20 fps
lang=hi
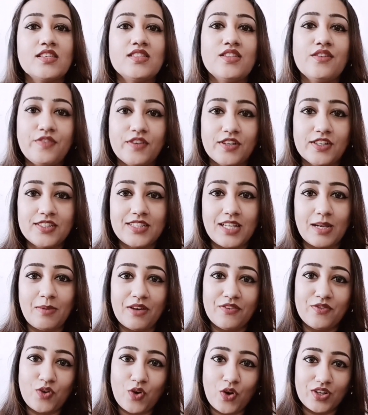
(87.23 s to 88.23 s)
this is the first
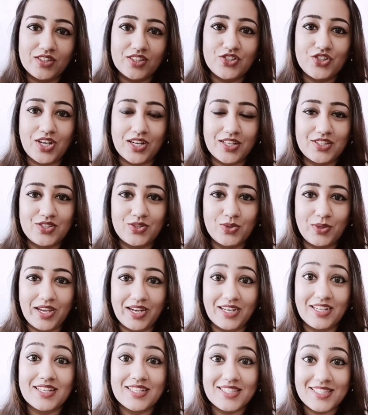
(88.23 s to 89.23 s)
time I've got the chance
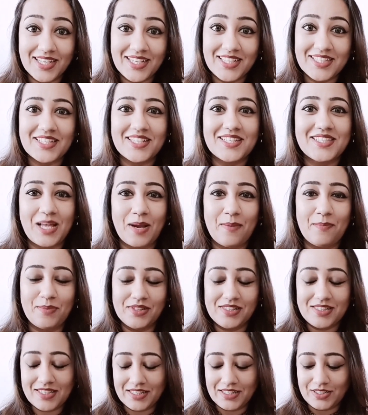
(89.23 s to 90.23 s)
to get six
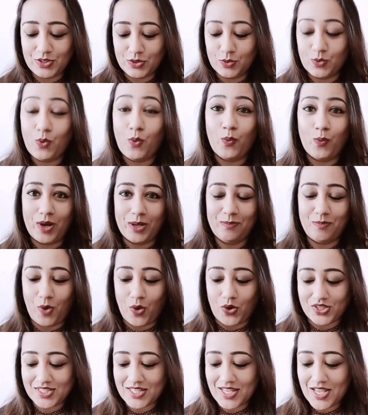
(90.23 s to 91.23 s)
samples into one
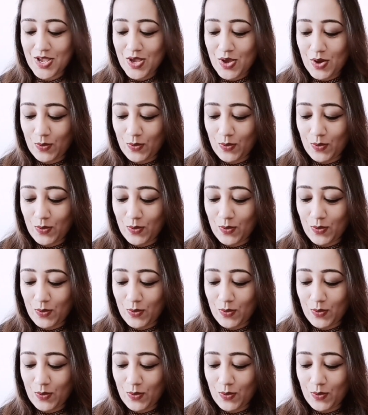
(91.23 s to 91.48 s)
box